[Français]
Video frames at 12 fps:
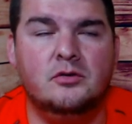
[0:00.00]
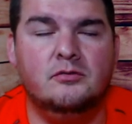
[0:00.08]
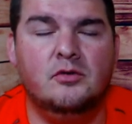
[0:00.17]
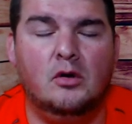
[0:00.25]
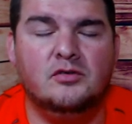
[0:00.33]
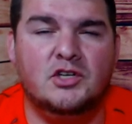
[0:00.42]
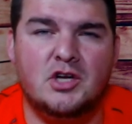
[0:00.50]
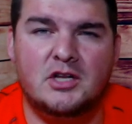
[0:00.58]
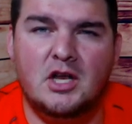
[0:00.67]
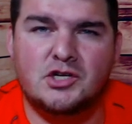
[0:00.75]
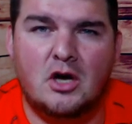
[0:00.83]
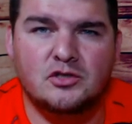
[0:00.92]
Donc, c'était John
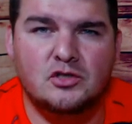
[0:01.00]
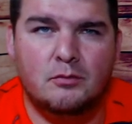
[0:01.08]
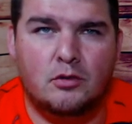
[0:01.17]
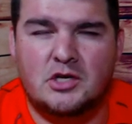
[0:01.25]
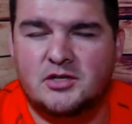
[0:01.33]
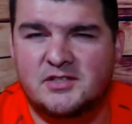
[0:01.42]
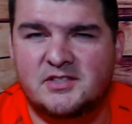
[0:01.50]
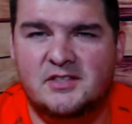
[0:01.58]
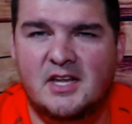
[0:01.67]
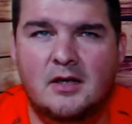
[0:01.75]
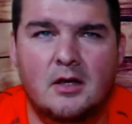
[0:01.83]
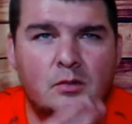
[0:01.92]
Le Jaseux pour
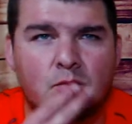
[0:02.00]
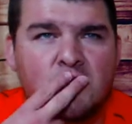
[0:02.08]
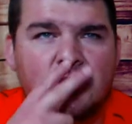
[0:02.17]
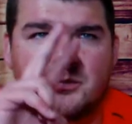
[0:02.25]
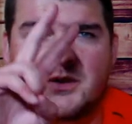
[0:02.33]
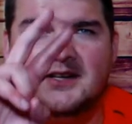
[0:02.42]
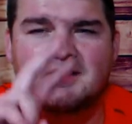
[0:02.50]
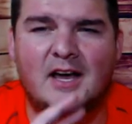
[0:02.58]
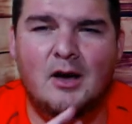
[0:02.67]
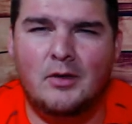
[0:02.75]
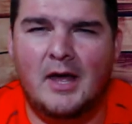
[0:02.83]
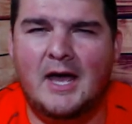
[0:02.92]
Ciné. Peace
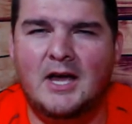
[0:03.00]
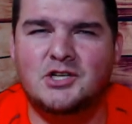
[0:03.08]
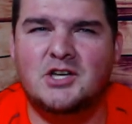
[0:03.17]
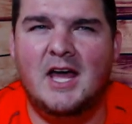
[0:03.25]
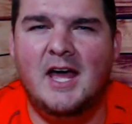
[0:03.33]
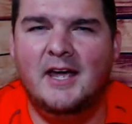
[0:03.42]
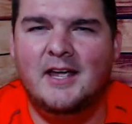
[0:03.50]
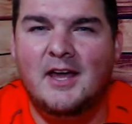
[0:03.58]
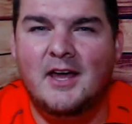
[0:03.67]
out, hashtag